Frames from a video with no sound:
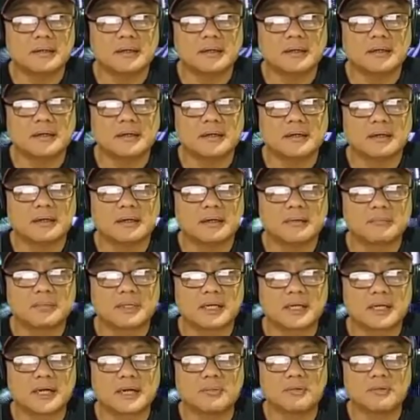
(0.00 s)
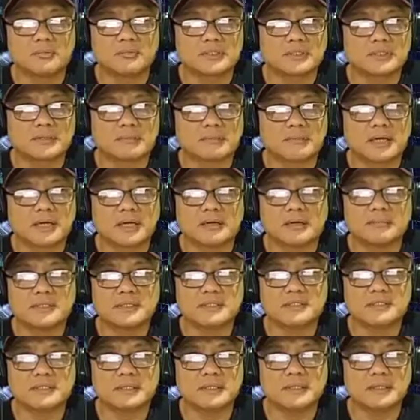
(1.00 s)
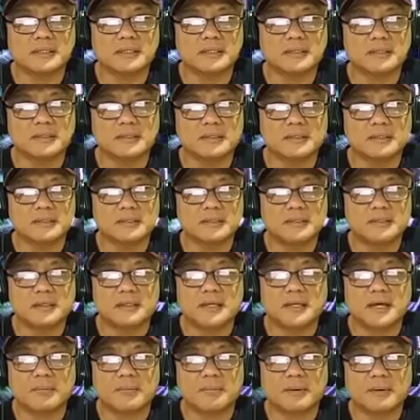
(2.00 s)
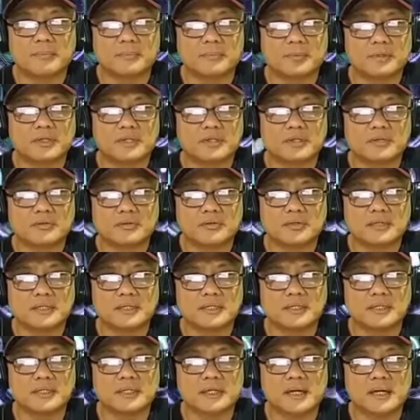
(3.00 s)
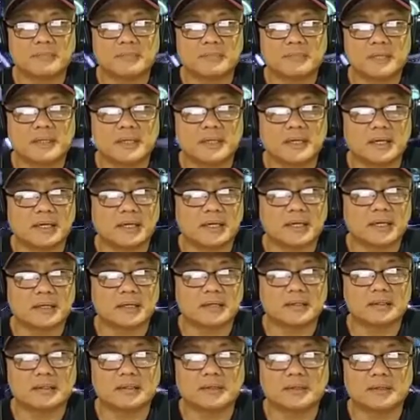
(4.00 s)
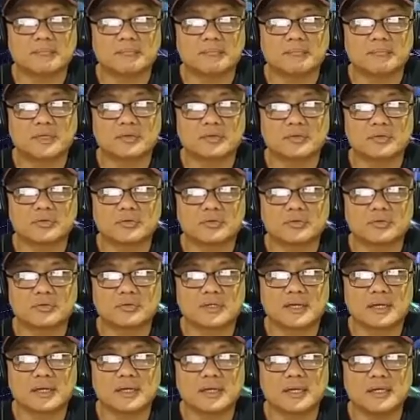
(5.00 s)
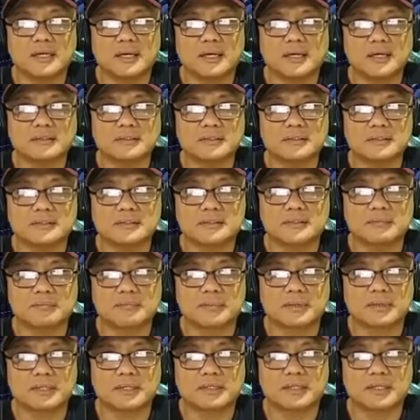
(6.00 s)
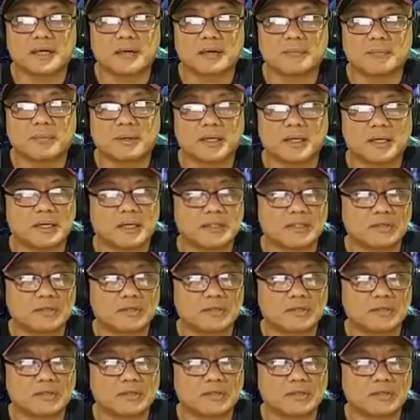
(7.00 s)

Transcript: uh, bergabung bersama kami di sini. Apapun itu nanti kami akan menuntun kalian seperti apa